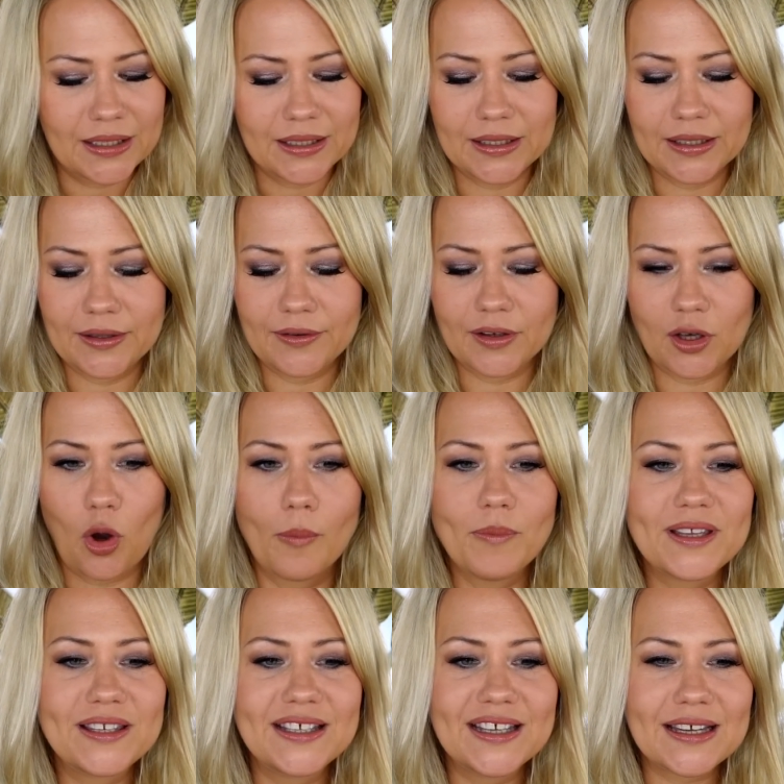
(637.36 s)
Äh,
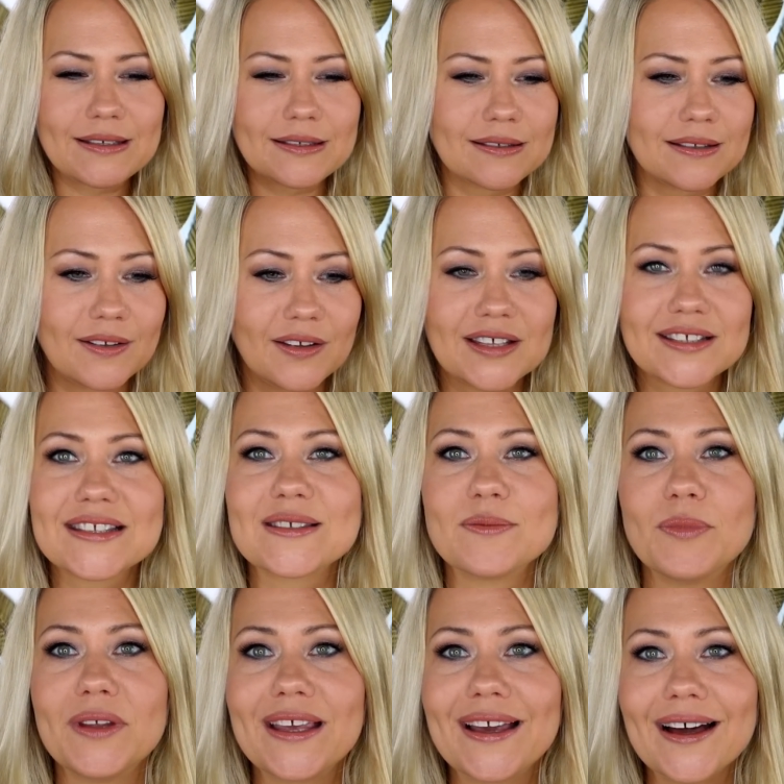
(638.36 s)
kombiniert ist es
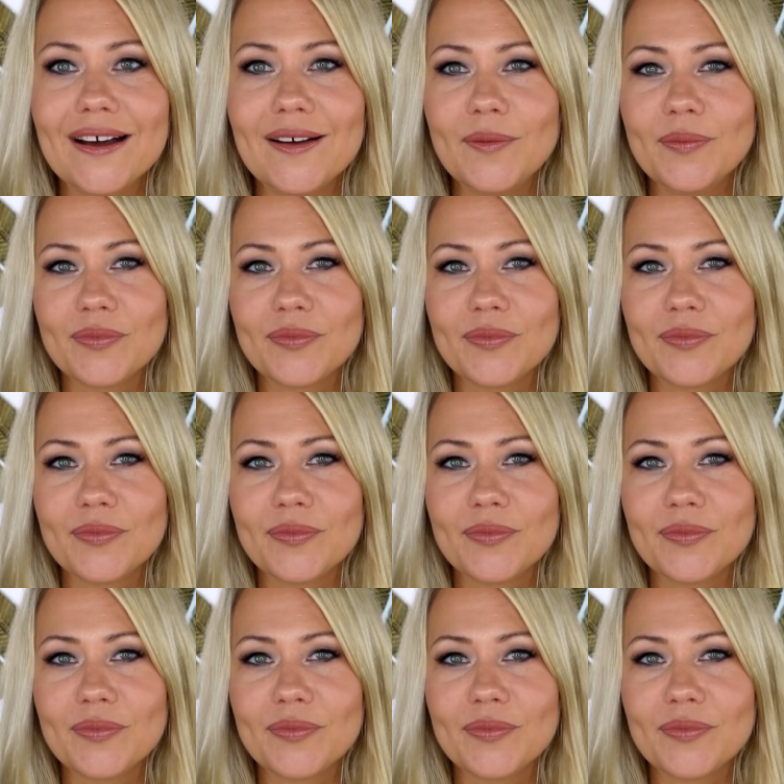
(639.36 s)
mega,